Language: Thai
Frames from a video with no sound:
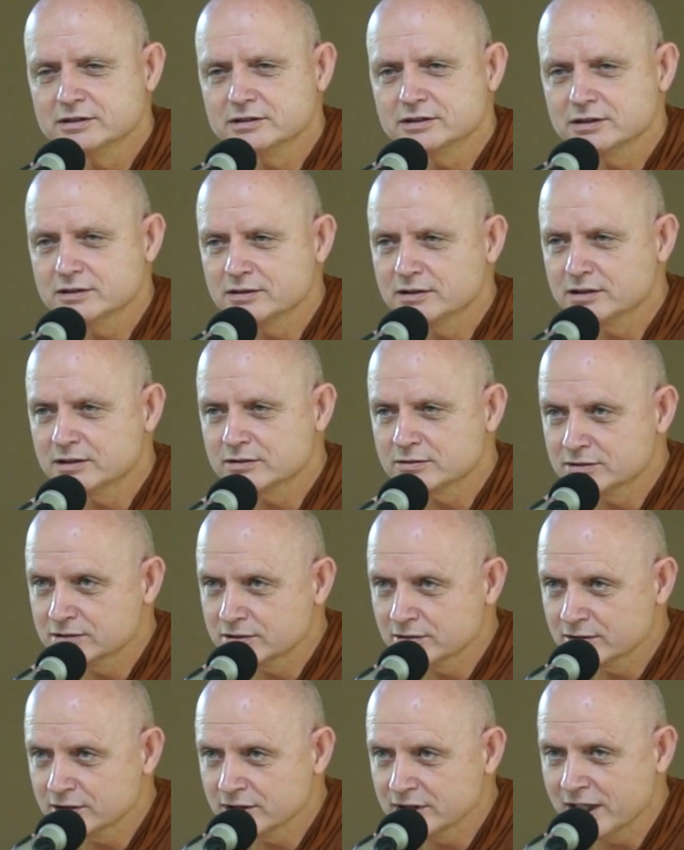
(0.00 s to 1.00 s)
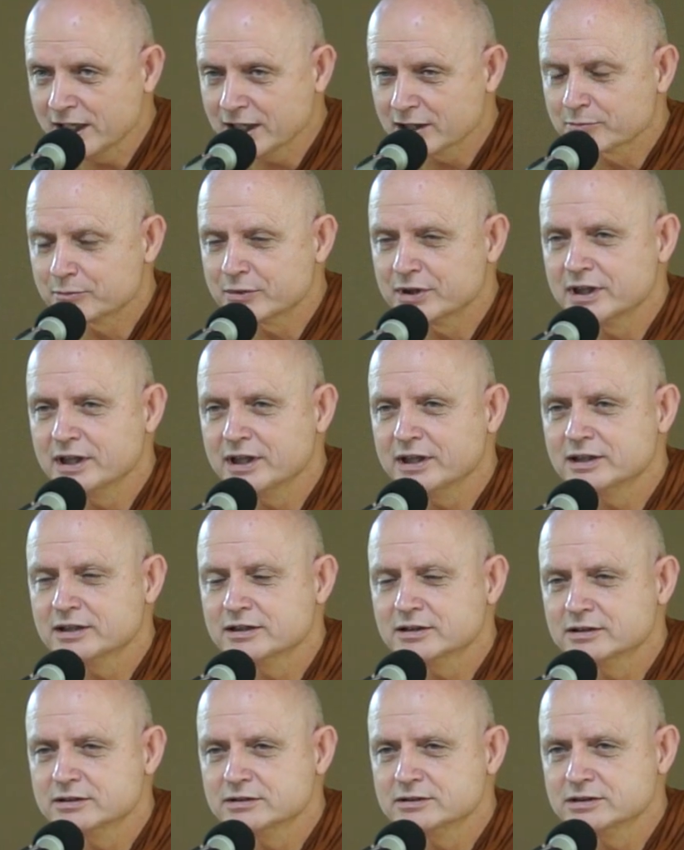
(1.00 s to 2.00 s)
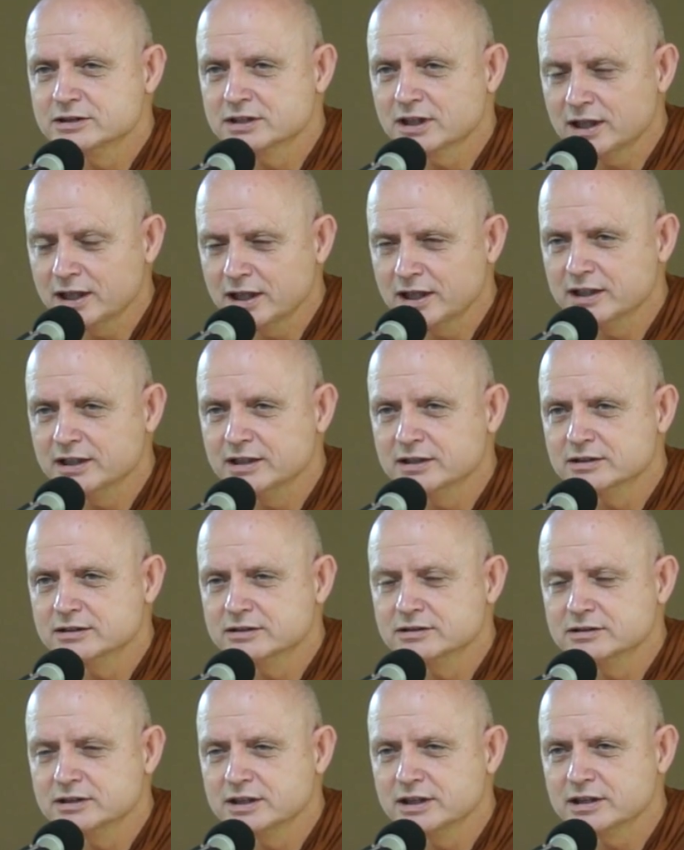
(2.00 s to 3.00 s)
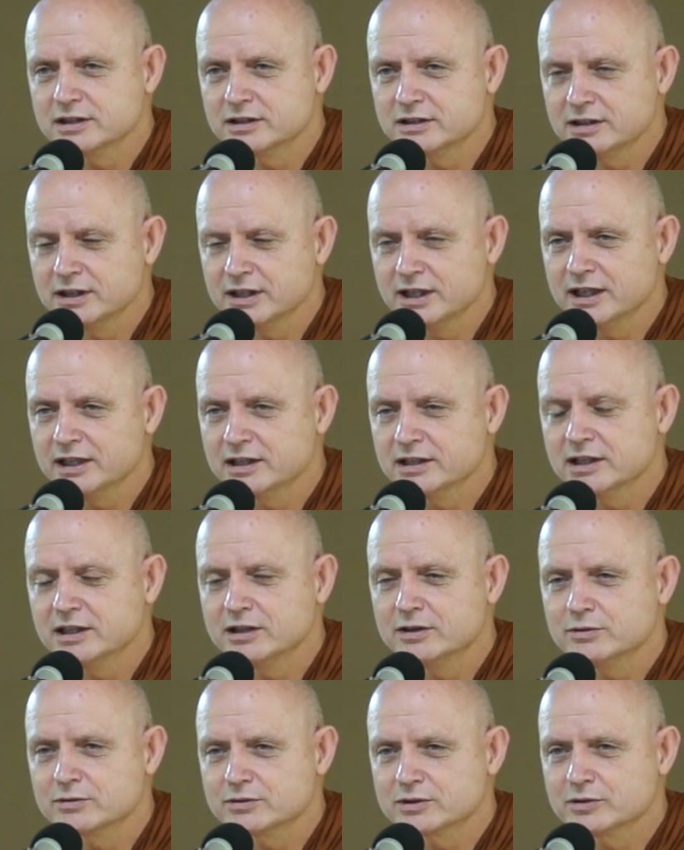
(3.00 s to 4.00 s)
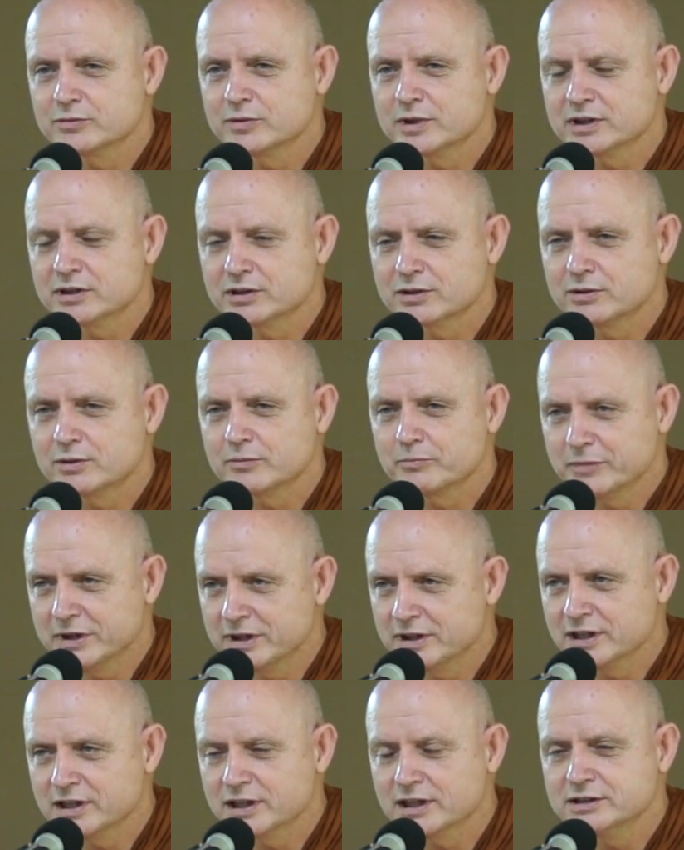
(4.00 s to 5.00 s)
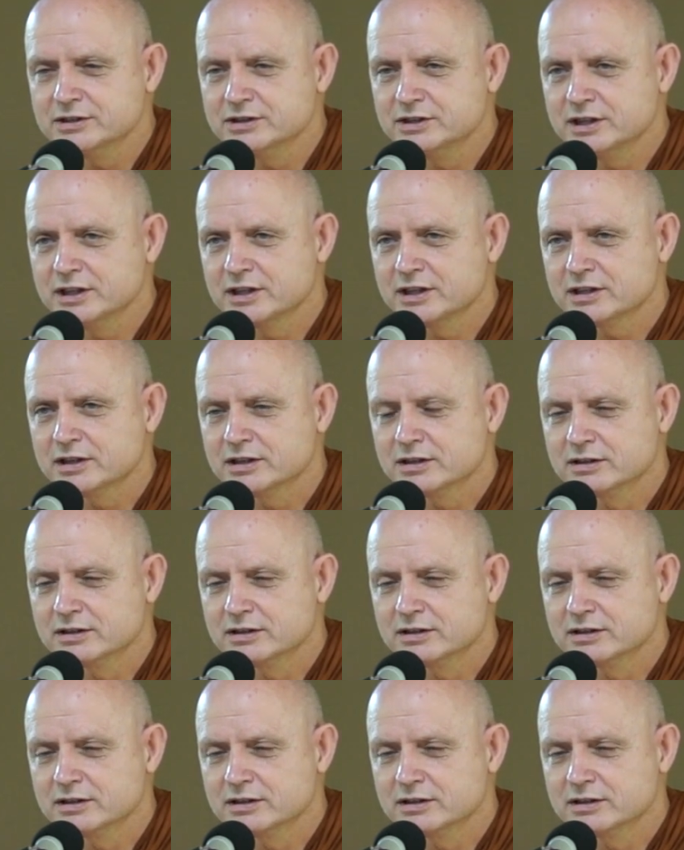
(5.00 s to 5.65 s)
ซึ่งเราก็ต้องแยกประเด็น ใช่ที่เคยเห็นในโลกตะวันตกเป็นอย่างนั้นจริง